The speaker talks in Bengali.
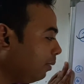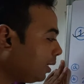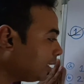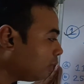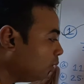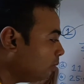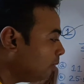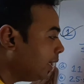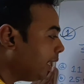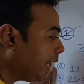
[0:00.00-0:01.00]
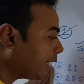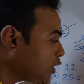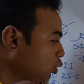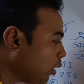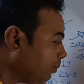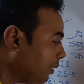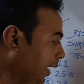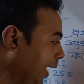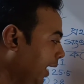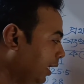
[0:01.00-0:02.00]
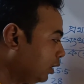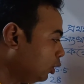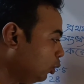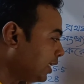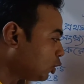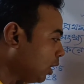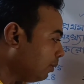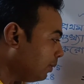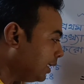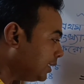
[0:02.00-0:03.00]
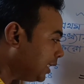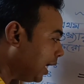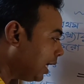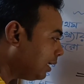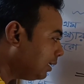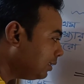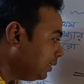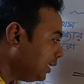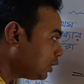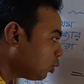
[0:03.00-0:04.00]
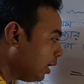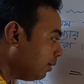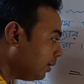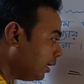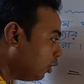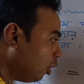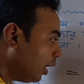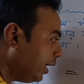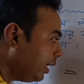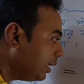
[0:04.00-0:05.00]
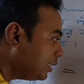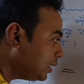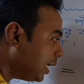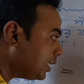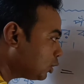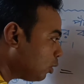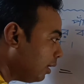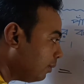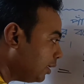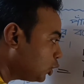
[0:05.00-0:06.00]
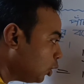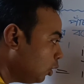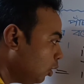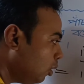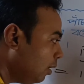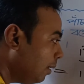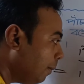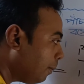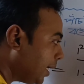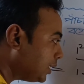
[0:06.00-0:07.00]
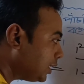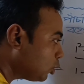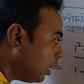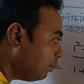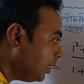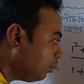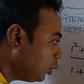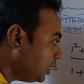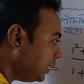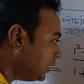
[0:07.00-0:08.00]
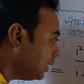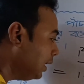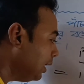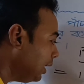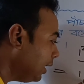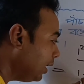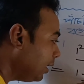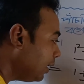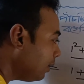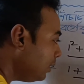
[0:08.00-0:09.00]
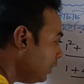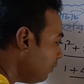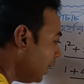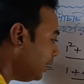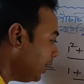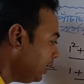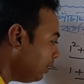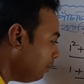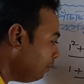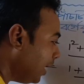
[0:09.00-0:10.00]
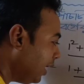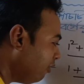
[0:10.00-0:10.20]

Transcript: এবার দেখো এক স্কোয়ার মানে এক দুয়ের স্কোয়ার মানে চার তিনের স্কোয়ার মানে নয় চার স্কোয়ার মানে ষোলো পাঁচের স্কোয়ার মানে পঁচিশ ডিভাইডেড বাই